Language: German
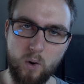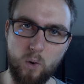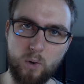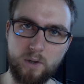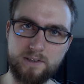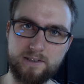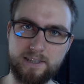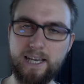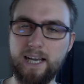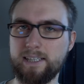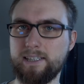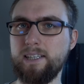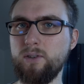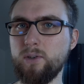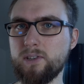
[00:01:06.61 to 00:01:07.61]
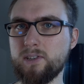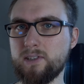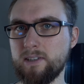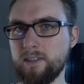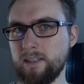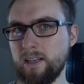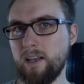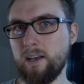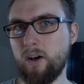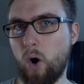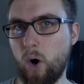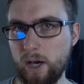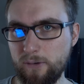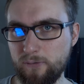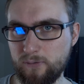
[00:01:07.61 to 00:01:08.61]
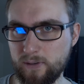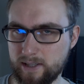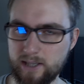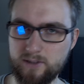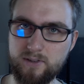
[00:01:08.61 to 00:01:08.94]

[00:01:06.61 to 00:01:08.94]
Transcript: Und ja, die nutzen häufig,